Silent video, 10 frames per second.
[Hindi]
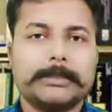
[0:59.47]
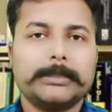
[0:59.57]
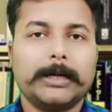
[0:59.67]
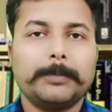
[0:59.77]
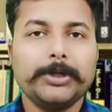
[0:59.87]

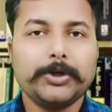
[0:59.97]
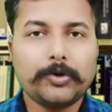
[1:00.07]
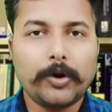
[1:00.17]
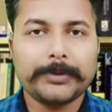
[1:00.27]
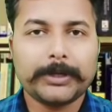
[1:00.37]
कि अपनी
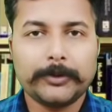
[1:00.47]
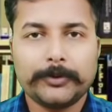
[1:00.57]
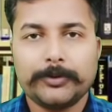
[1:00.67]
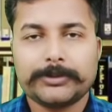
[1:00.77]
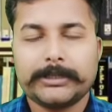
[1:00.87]
कौम के
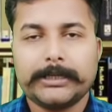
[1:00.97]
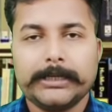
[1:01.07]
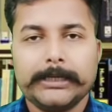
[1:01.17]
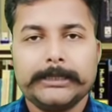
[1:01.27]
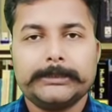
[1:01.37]
लोगों से
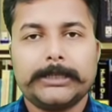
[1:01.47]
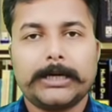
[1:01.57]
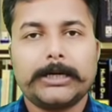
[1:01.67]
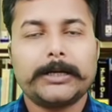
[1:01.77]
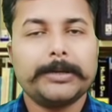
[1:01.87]

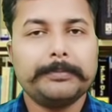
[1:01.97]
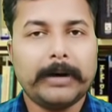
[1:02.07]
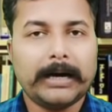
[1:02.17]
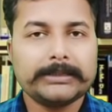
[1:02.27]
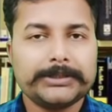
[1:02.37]
जाकर के
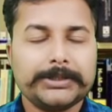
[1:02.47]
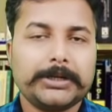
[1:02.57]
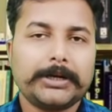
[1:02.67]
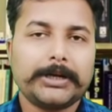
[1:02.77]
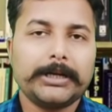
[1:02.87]
बातचीत
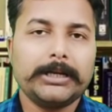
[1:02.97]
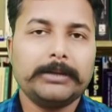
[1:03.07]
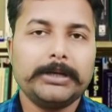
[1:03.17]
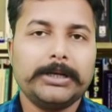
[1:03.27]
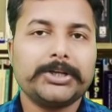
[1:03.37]
करने गले
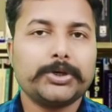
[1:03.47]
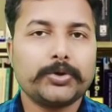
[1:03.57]
मिलने की